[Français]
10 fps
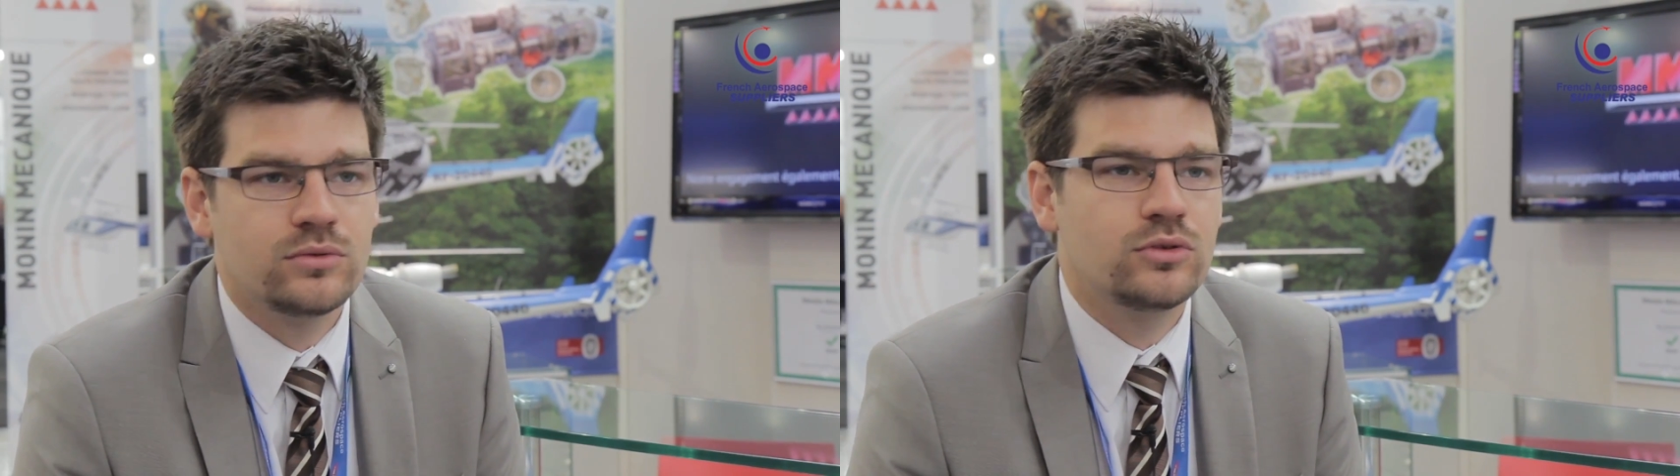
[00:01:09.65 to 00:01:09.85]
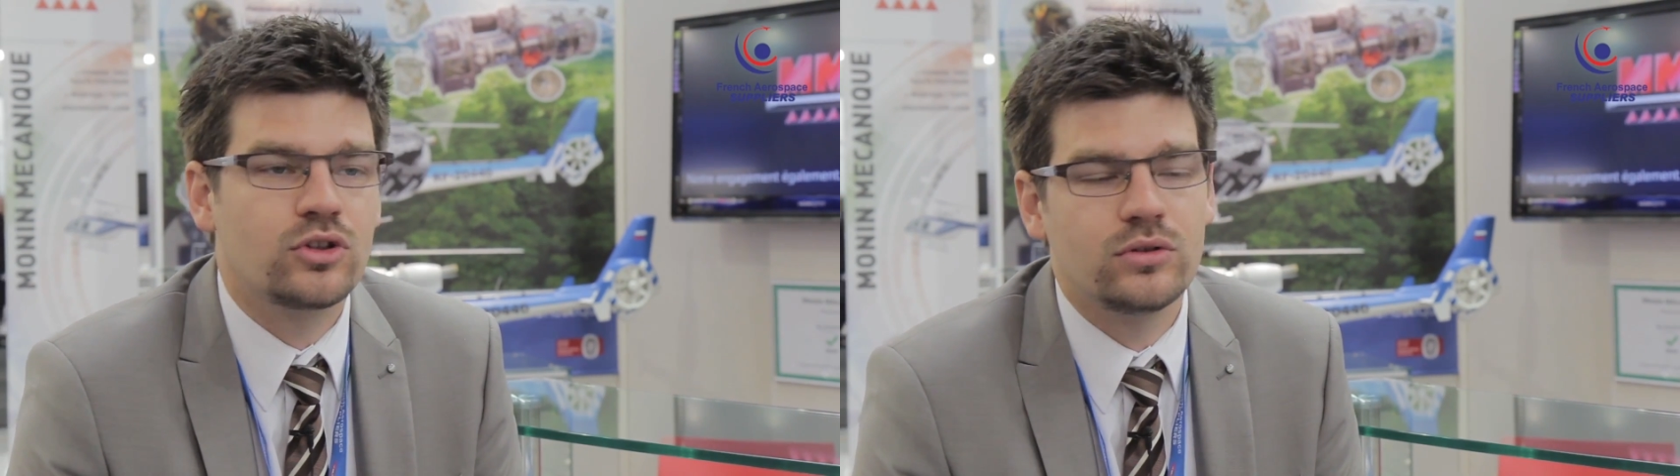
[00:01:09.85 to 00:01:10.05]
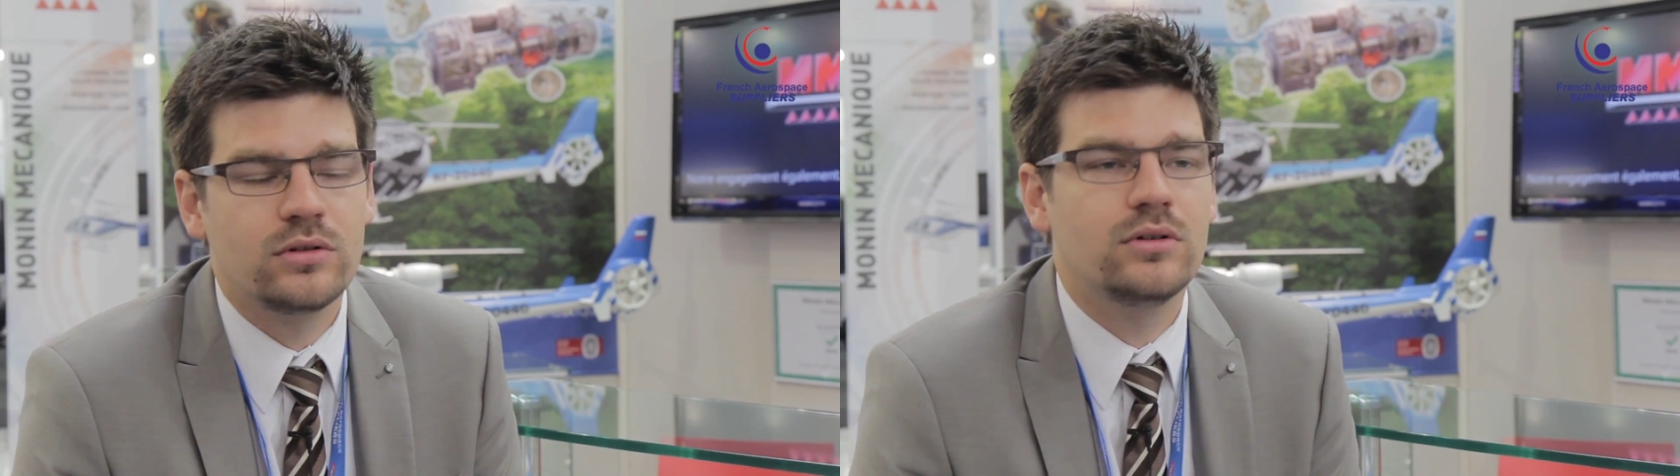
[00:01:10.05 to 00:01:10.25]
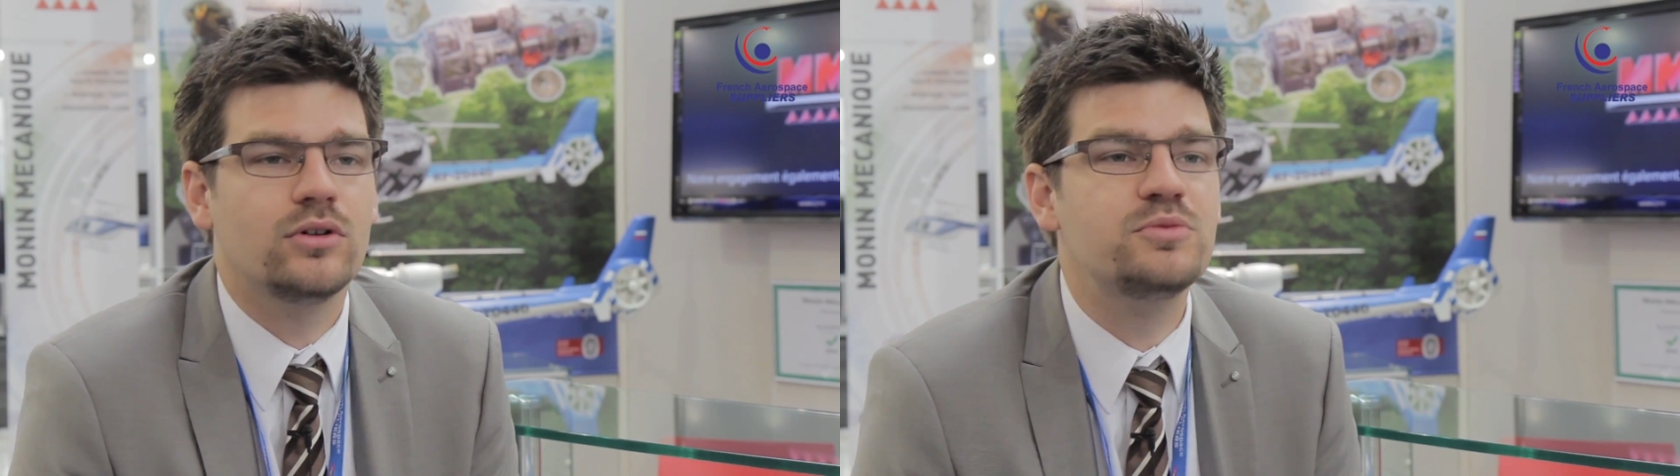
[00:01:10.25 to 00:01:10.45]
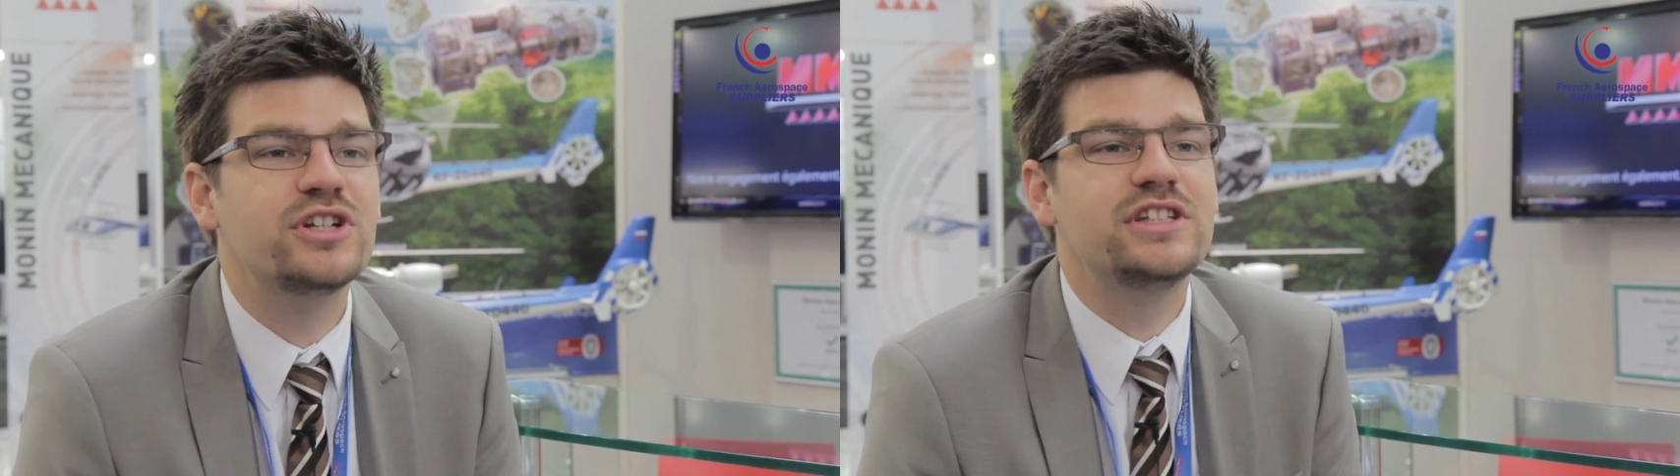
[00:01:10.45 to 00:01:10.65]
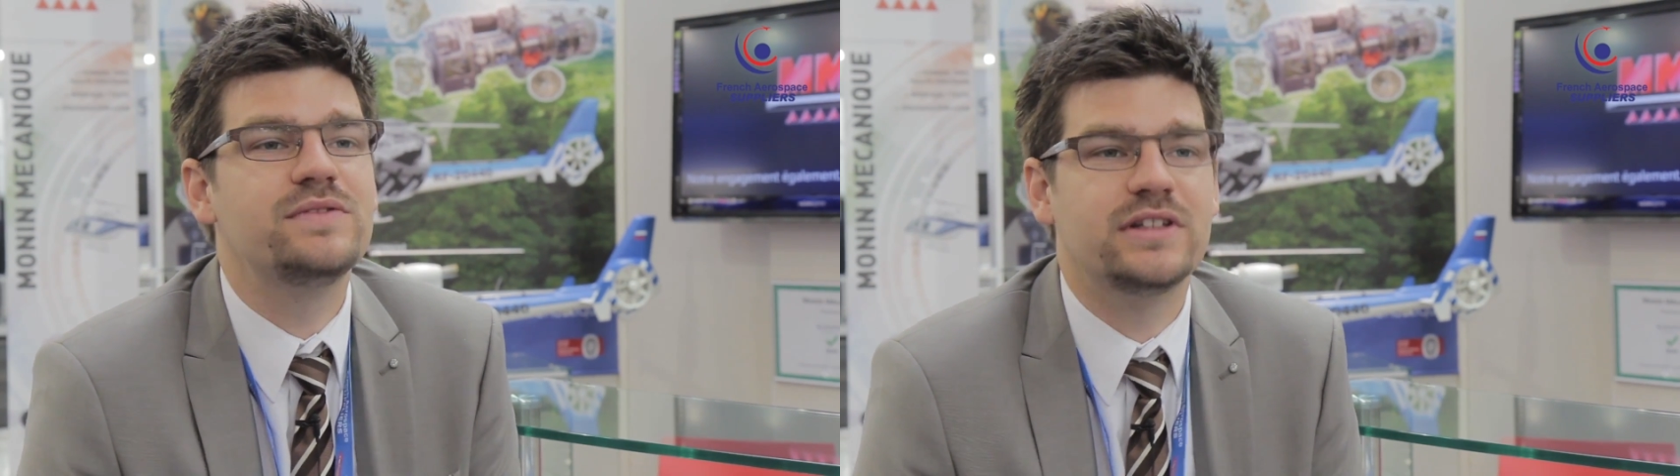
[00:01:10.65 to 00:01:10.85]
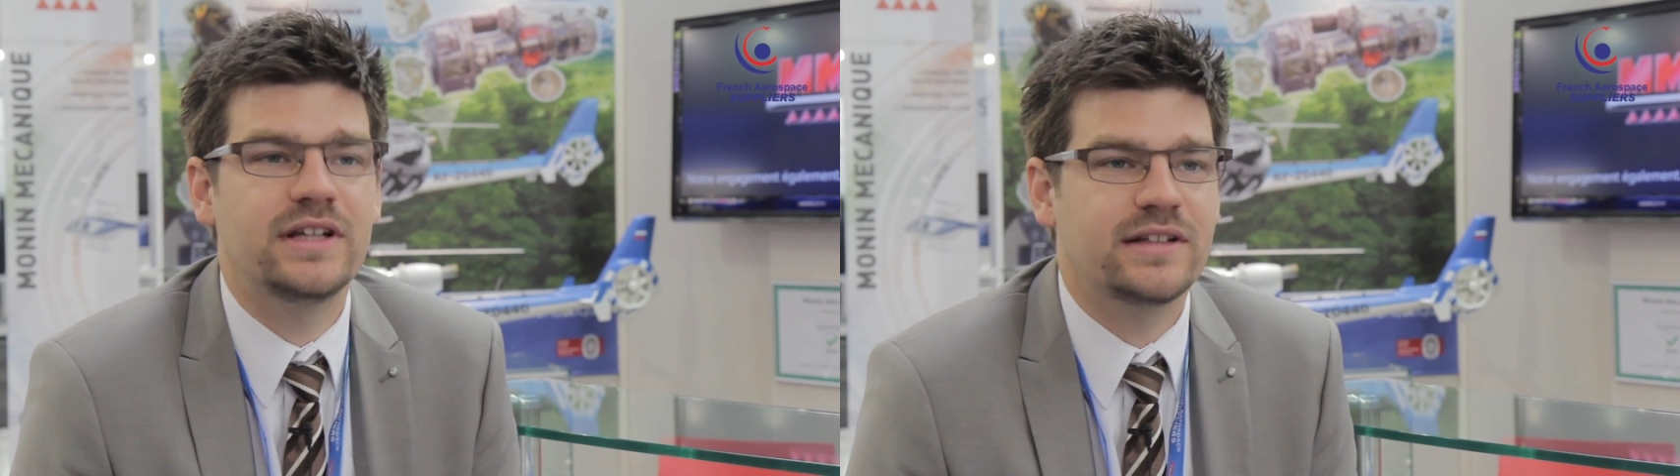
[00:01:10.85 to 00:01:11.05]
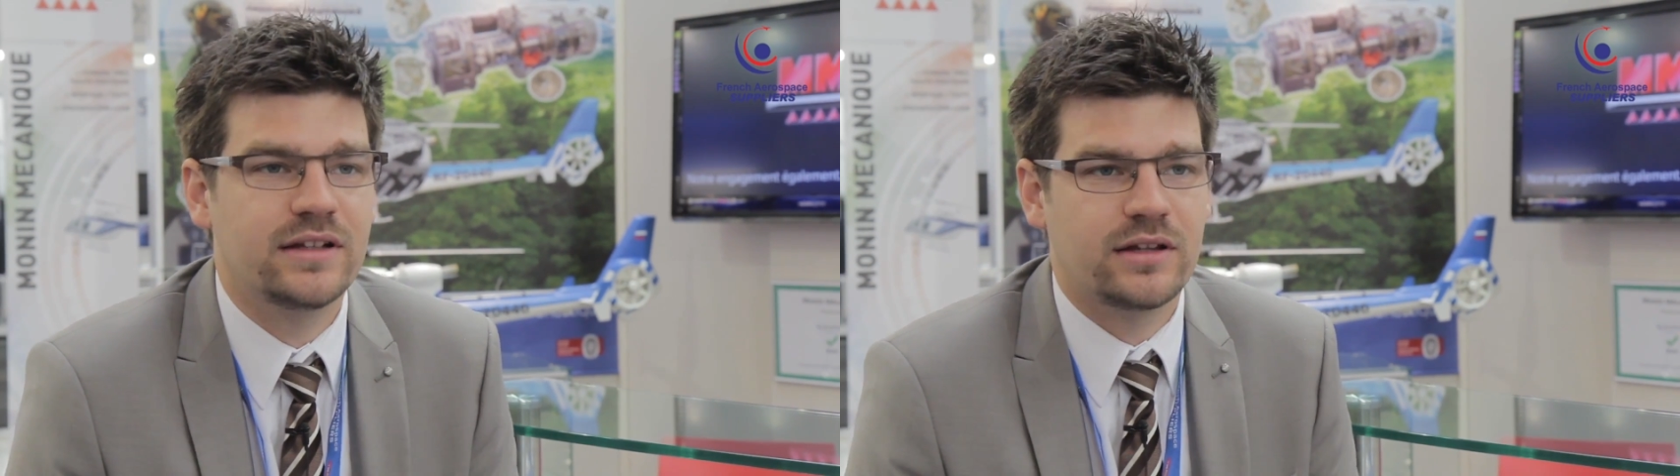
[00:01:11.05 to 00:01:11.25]
notre objectif c'est
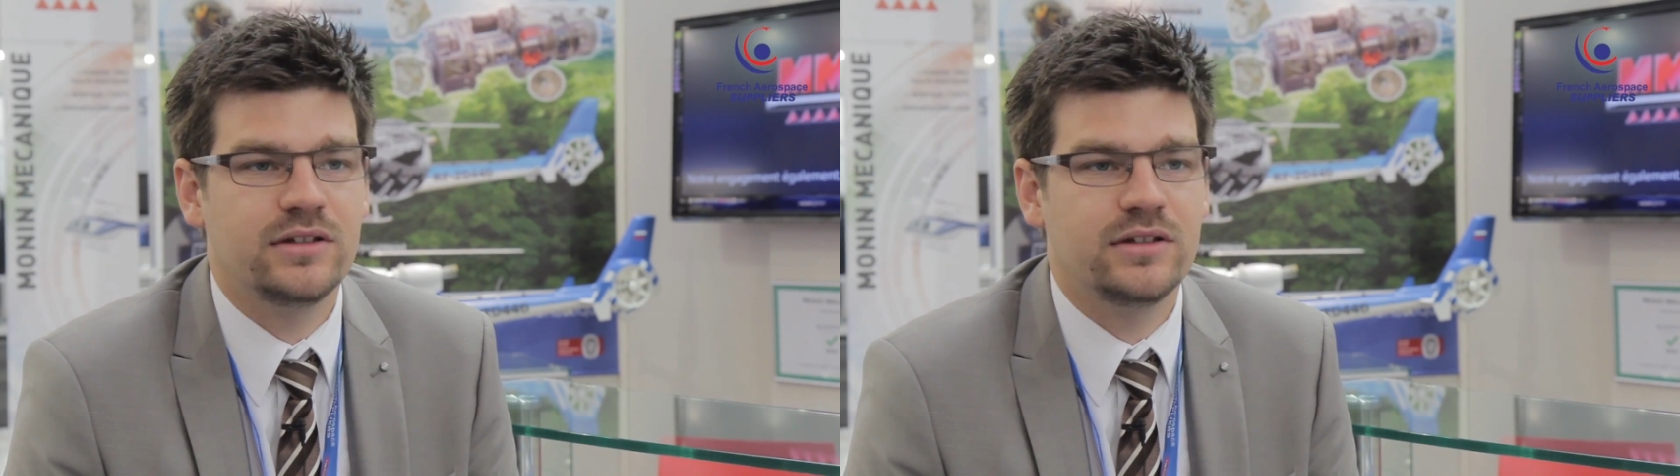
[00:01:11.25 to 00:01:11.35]
d'atteindre